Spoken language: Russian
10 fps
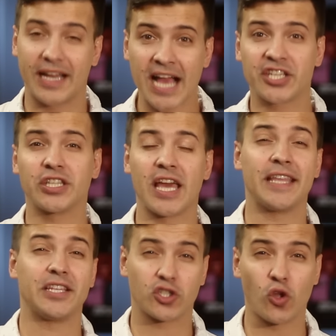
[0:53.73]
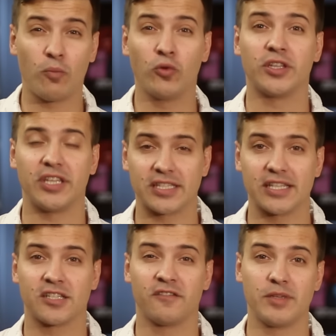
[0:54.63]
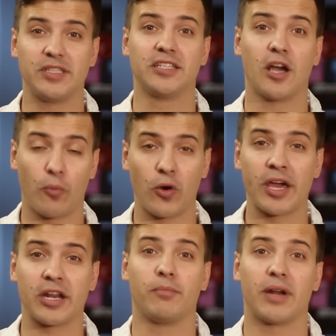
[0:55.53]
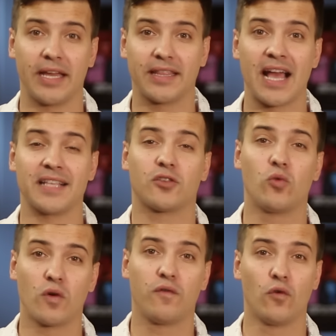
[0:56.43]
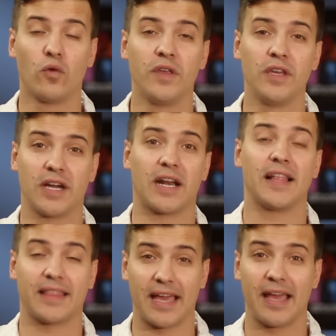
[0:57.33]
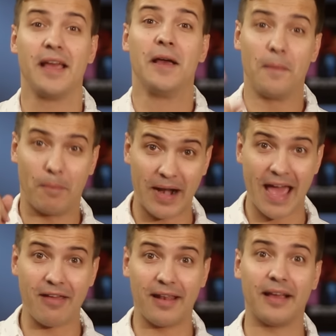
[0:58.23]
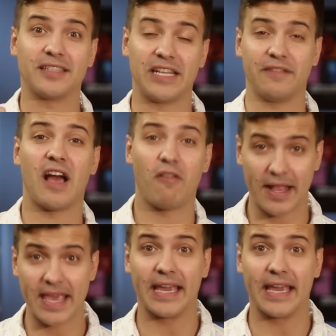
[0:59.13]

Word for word: Как считаете, что будет, если совместить капуэра, брейкданс, кунг-фу и карате? Правильно, соревнования